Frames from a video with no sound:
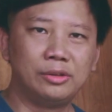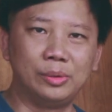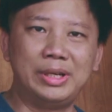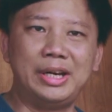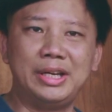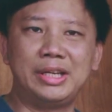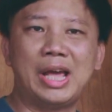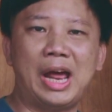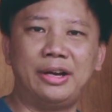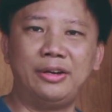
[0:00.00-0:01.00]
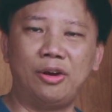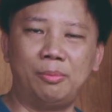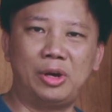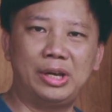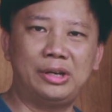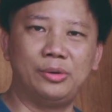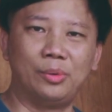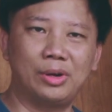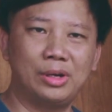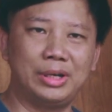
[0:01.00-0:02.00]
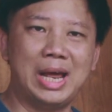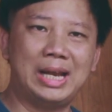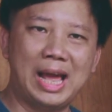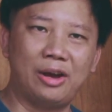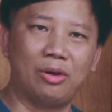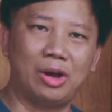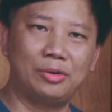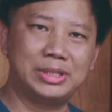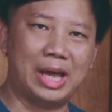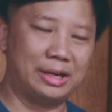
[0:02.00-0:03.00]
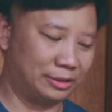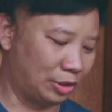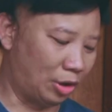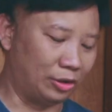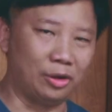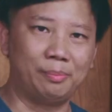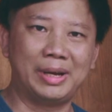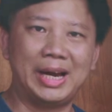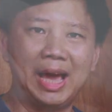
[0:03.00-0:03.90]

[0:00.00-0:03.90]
จุดเด่นอีกอย่างหนึ่งของ พ็อกเก็ตทู ก็คือด้านล่างของเขาจะถอดออกมา